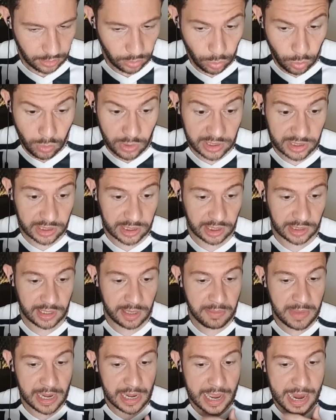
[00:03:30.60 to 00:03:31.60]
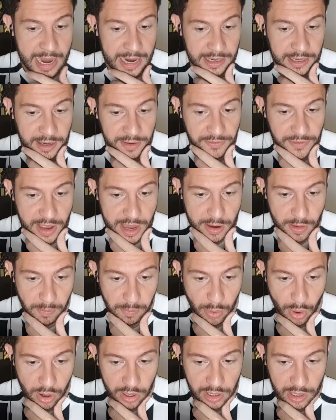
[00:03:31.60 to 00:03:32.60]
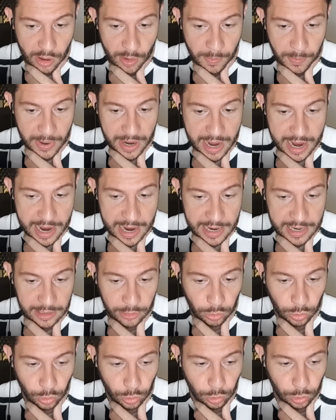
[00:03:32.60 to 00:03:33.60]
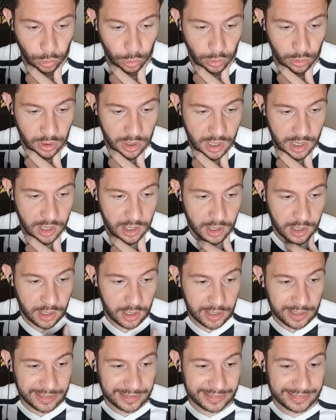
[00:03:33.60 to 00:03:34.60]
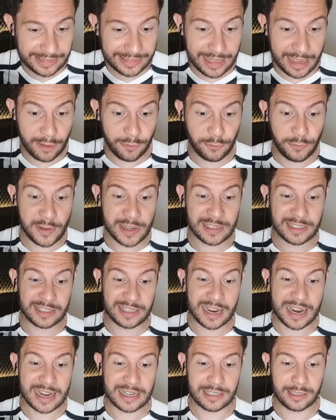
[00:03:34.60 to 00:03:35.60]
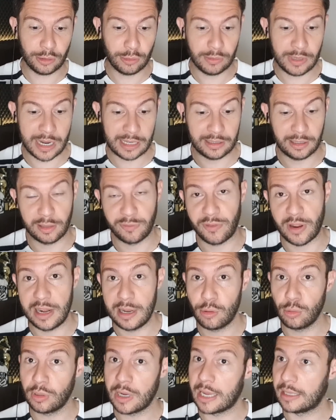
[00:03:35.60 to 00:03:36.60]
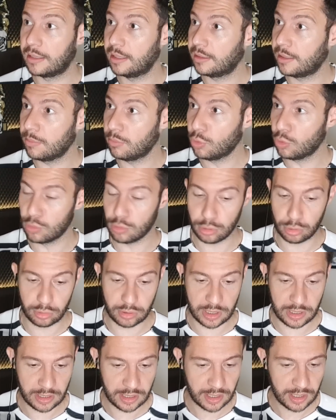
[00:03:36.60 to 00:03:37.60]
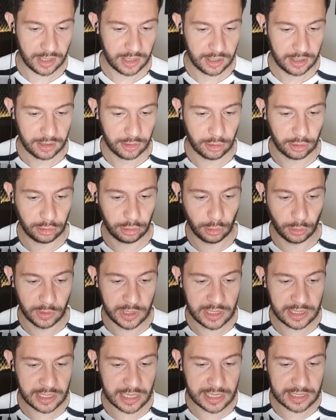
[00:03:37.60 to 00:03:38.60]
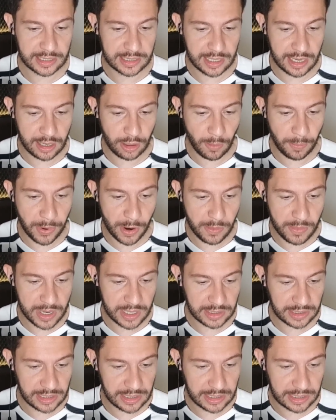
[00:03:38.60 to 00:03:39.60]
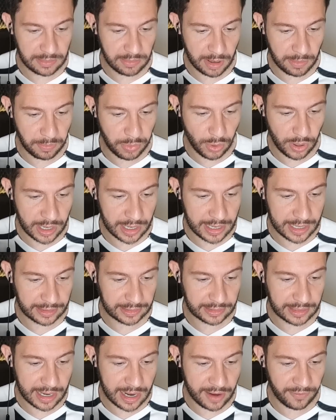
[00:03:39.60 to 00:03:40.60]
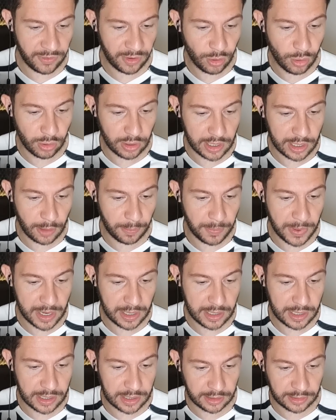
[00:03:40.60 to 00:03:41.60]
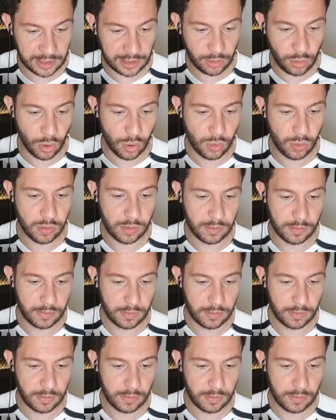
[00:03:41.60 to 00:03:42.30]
Nossa, que milagre, velho. Bolão pra área, Dudu. Defesaça do Gatito. Falei que o Gatito é monstro, hein? Ó, 2 a 0 Palmeiras em cima, bola na trave, goleiro pegando e gol.